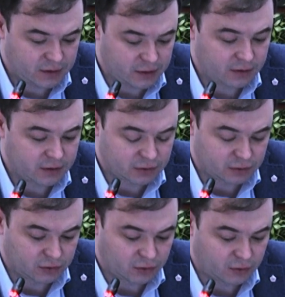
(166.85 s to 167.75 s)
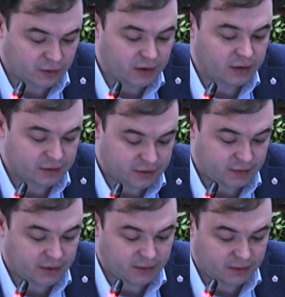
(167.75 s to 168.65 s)
геологоструктурную модель,
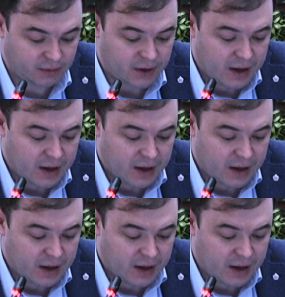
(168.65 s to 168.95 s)
разрабатываем.